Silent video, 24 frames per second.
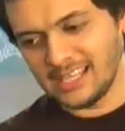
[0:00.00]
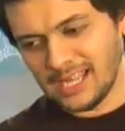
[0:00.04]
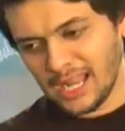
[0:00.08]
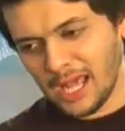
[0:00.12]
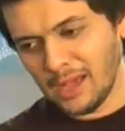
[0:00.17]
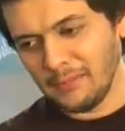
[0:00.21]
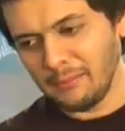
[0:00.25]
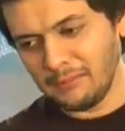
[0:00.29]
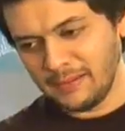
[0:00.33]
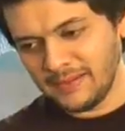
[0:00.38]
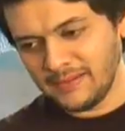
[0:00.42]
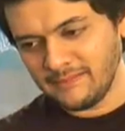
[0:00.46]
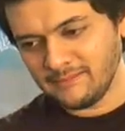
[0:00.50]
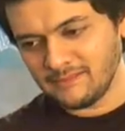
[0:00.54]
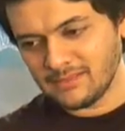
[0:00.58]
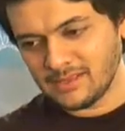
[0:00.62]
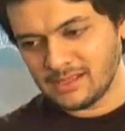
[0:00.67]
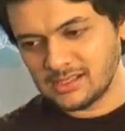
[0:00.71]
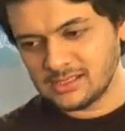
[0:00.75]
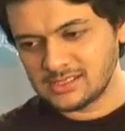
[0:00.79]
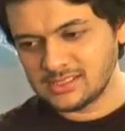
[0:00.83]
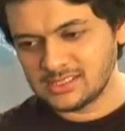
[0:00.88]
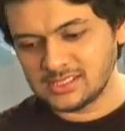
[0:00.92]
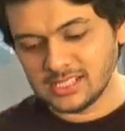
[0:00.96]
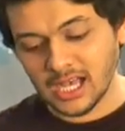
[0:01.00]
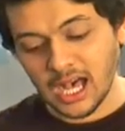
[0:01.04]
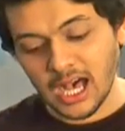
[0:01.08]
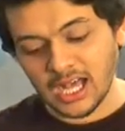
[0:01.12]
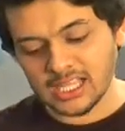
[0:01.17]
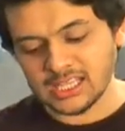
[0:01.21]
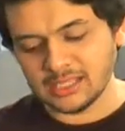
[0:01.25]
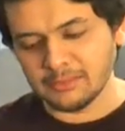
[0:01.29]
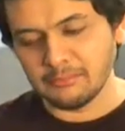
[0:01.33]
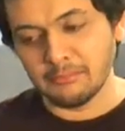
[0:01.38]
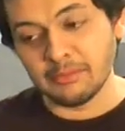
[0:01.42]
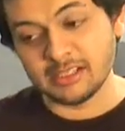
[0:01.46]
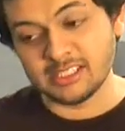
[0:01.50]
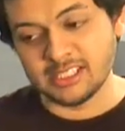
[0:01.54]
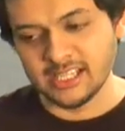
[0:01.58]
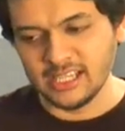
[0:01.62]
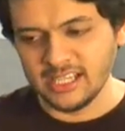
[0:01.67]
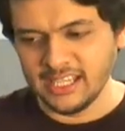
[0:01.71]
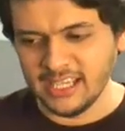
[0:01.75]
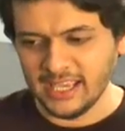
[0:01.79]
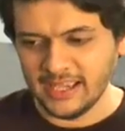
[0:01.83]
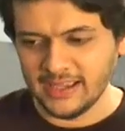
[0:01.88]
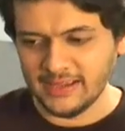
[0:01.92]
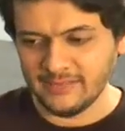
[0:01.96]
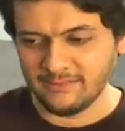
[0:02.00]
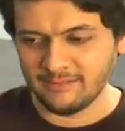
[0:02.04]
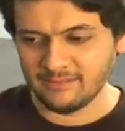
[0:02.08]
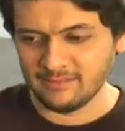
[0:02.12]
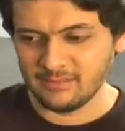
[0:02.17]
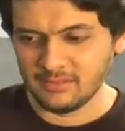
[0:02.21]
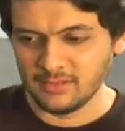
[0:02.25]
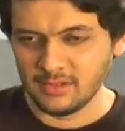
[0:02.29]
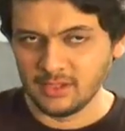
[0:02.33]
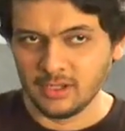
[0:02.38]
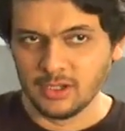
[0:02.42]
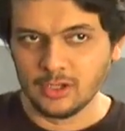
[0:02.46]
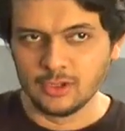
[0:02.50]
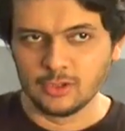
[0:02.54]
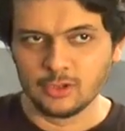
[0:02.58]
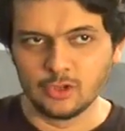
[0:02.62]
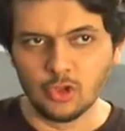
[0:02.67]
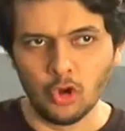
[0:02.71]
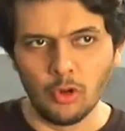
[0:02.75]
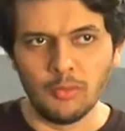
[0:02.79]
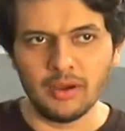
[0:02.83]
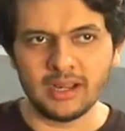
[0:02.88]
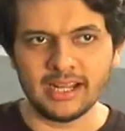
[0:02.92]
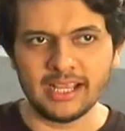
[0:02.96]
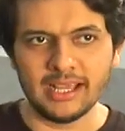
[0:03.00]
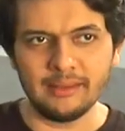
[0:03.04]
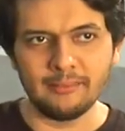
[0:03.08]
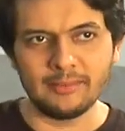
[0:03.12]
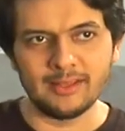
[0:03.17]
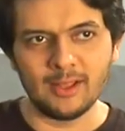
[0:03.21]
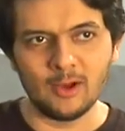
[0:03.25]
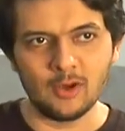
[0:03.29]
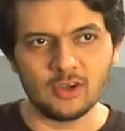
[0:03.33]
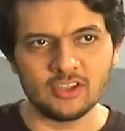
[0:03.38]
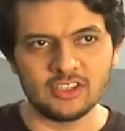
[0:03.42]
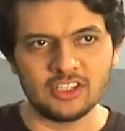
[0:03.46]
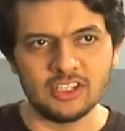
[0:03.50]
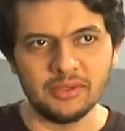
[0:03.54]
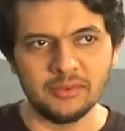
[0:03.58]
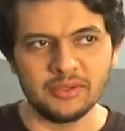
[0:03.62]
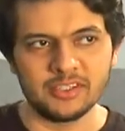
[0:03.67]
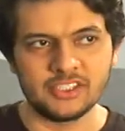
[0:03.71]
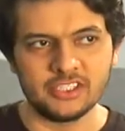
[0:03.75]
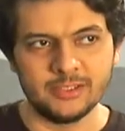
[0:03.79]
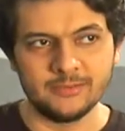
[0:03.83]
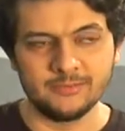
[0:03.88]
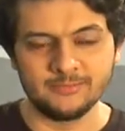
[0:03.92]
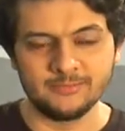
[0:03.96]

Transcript: तालाब में सात मछलियाँ हैं दो मर गई बताओ कितनी बची